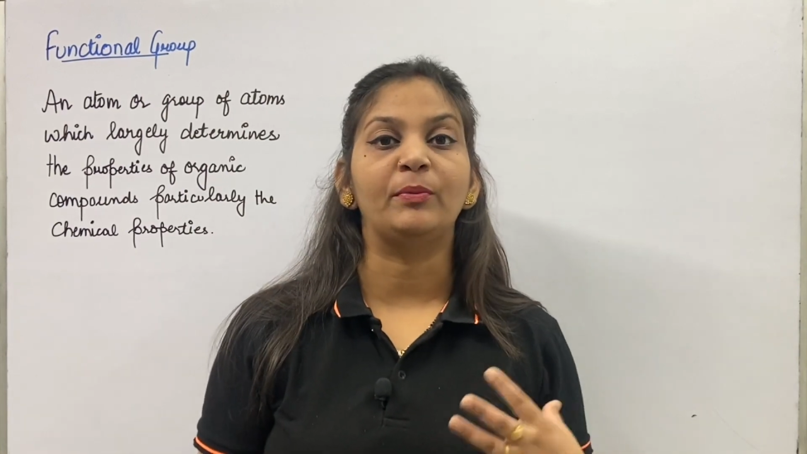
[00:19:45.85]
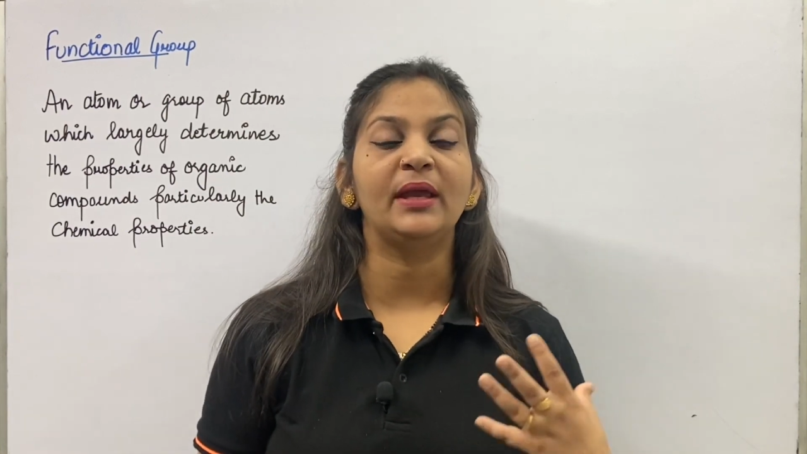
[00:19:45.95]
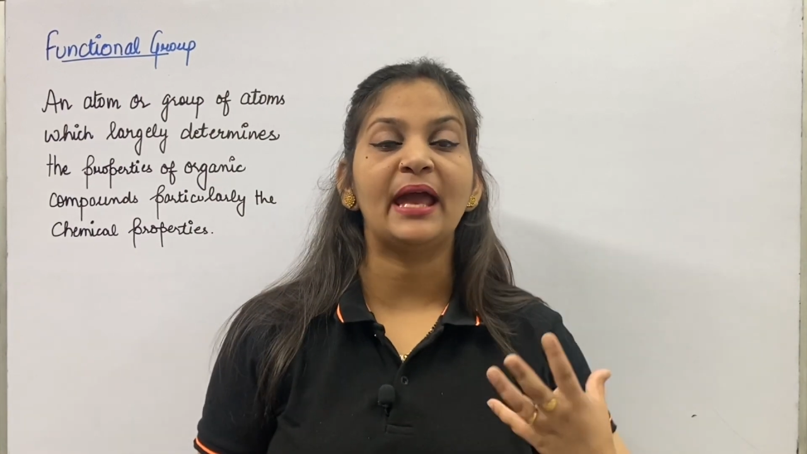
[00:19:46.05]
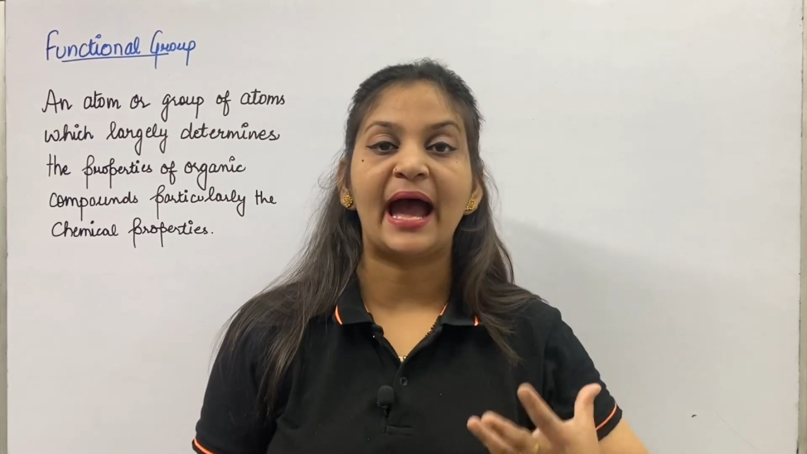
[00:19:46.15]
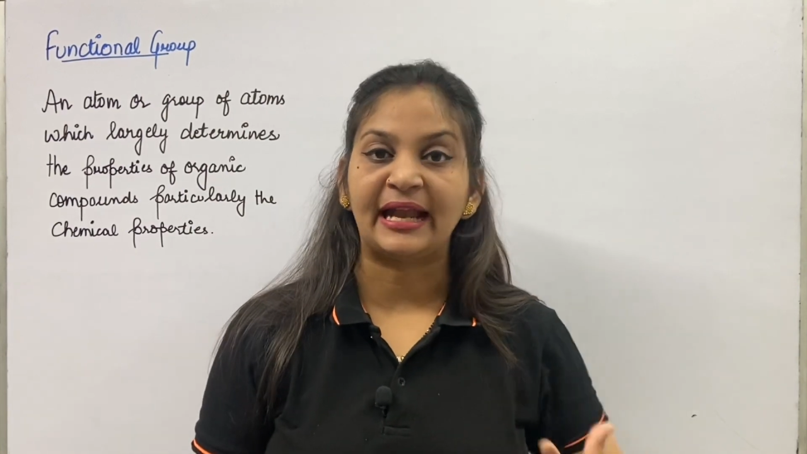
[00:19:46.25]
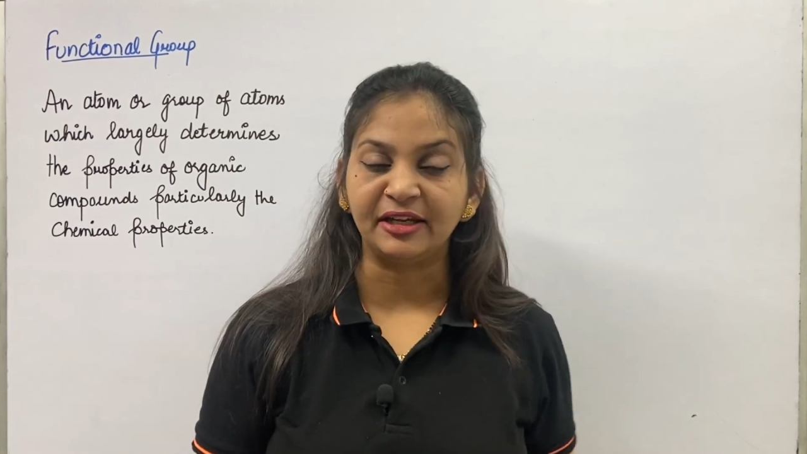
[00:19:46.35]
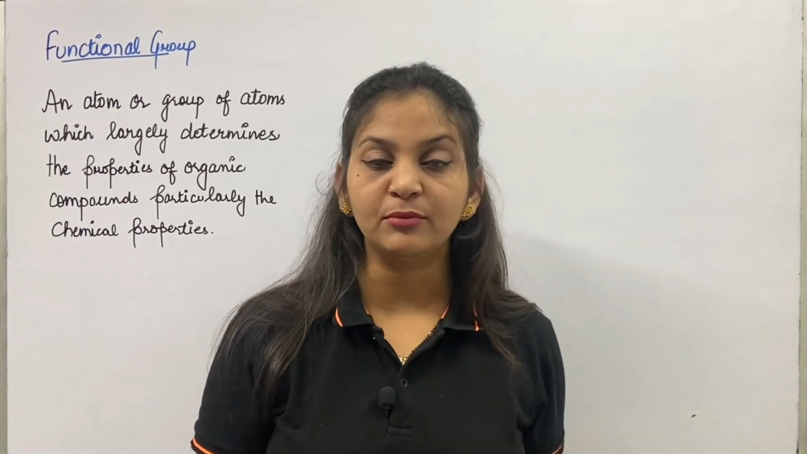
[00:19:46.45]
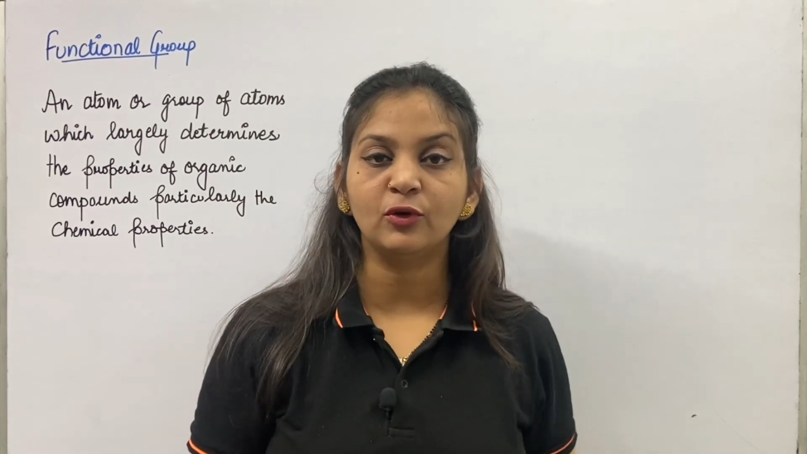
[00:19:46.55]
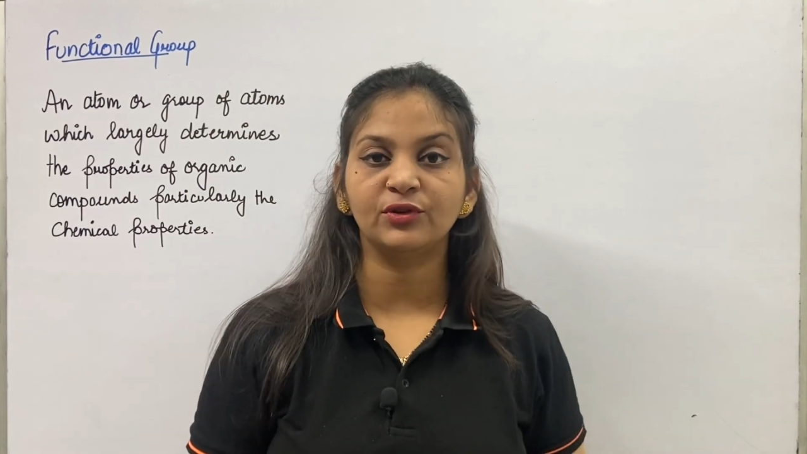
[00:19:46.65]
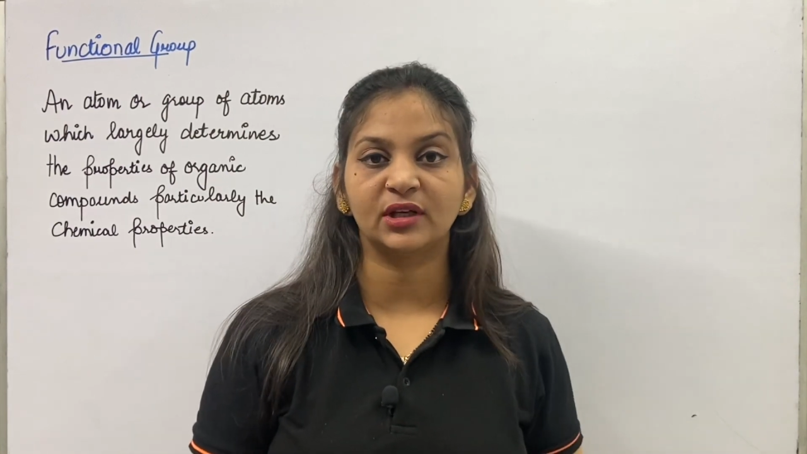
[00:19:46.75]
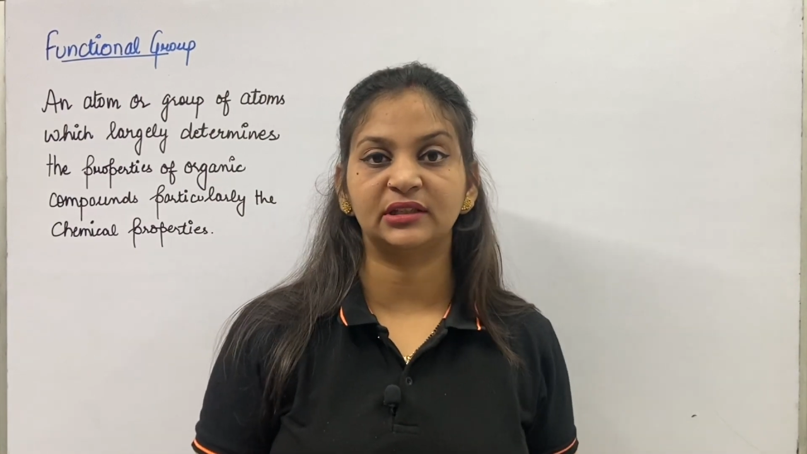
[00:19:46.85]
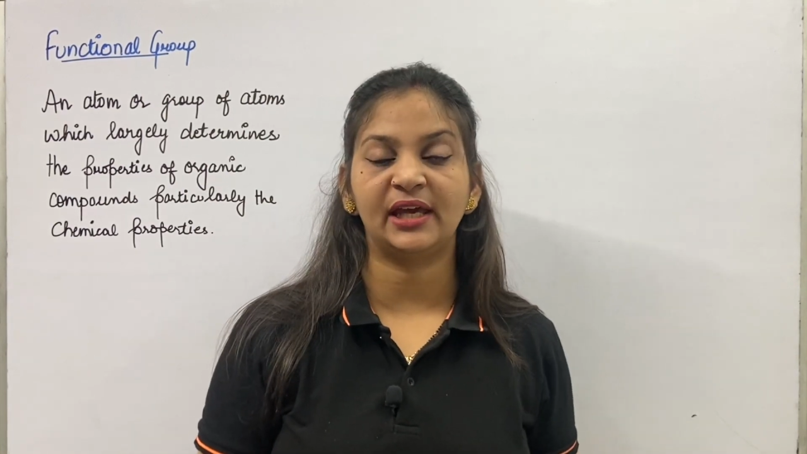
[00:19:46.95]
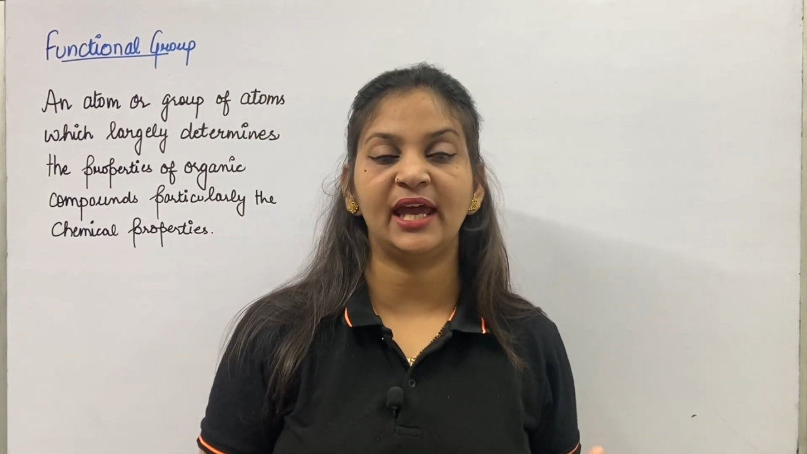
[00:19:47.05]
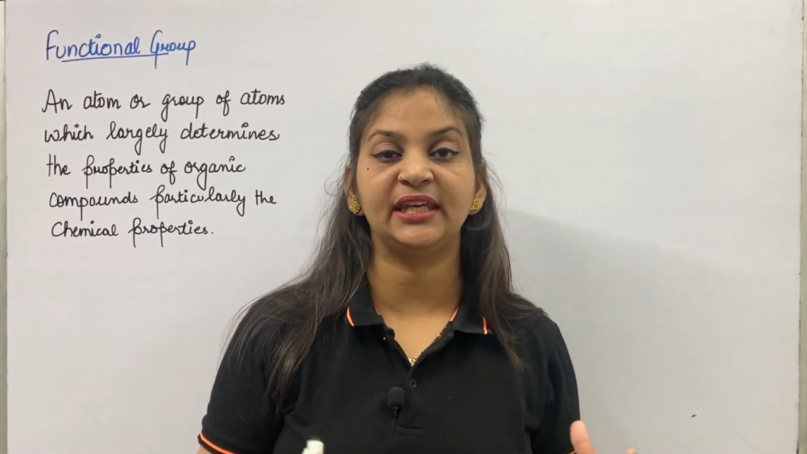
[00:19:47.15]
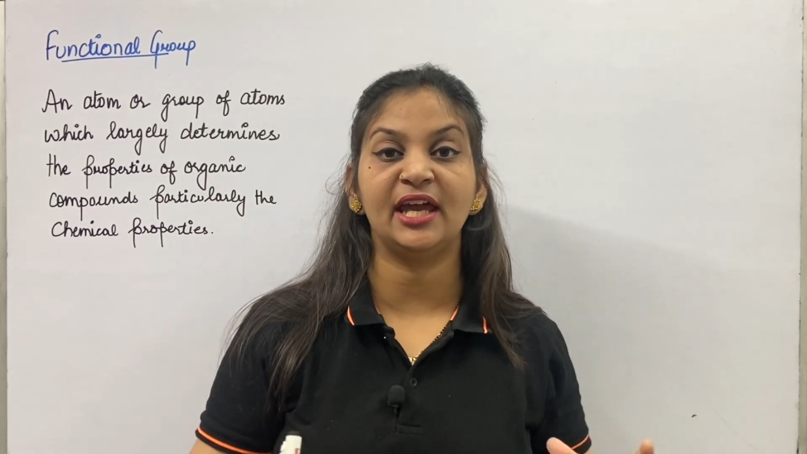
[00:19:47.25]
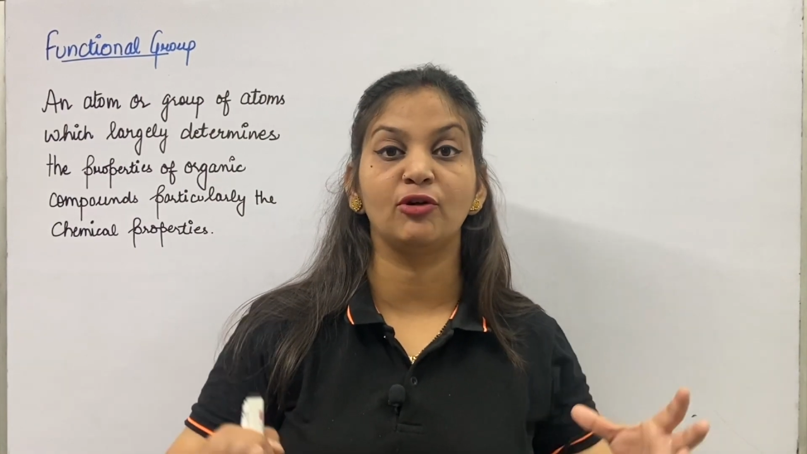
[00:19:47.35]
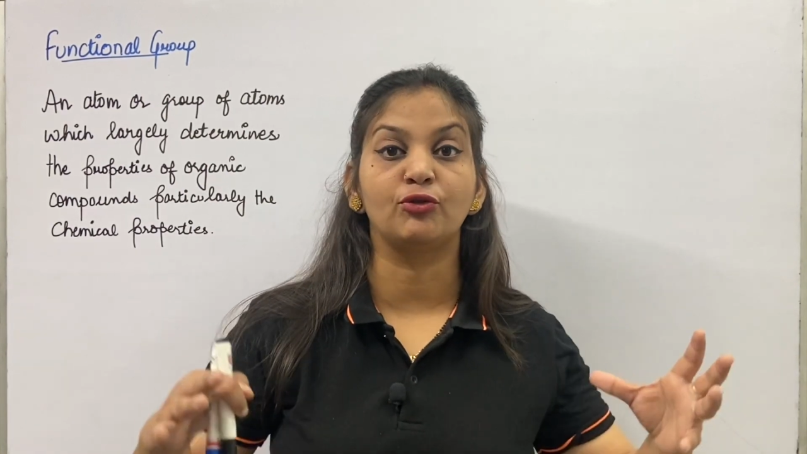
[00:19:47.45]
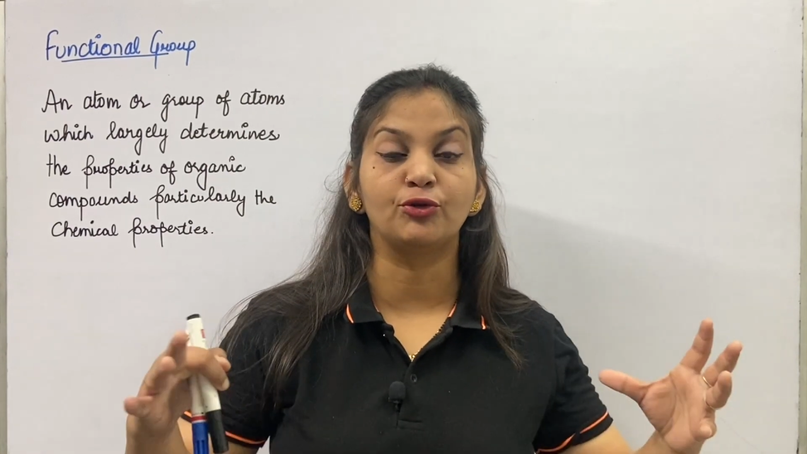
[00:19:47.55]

भी एटम हो सकता है या